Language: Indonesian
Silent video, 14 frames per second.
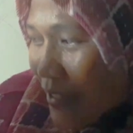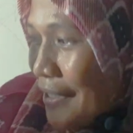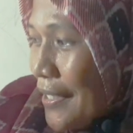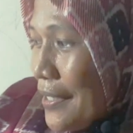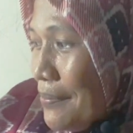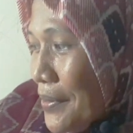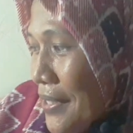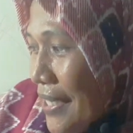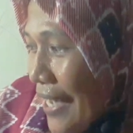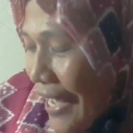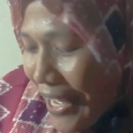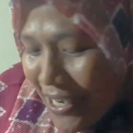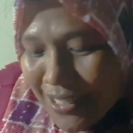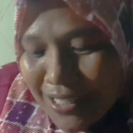
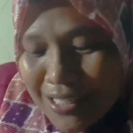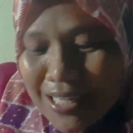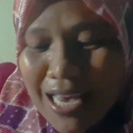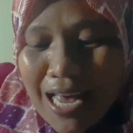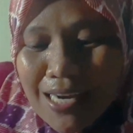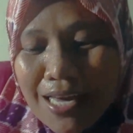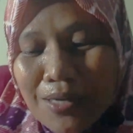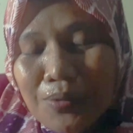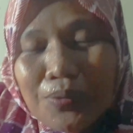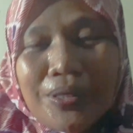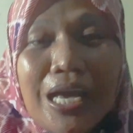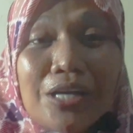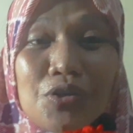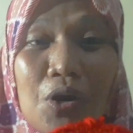Kemudian ini
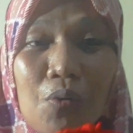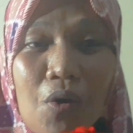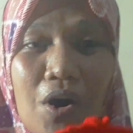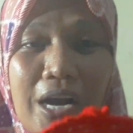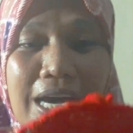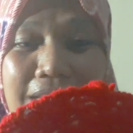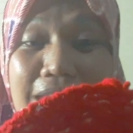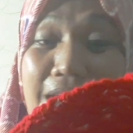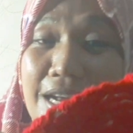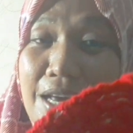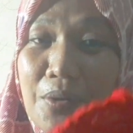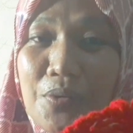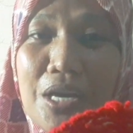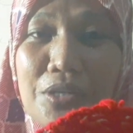anakku yang cowok, karya
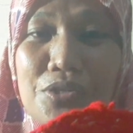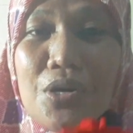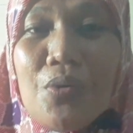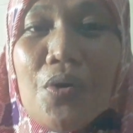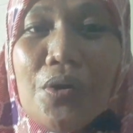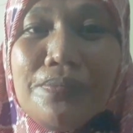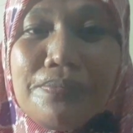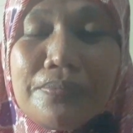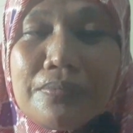anakku yang cowok.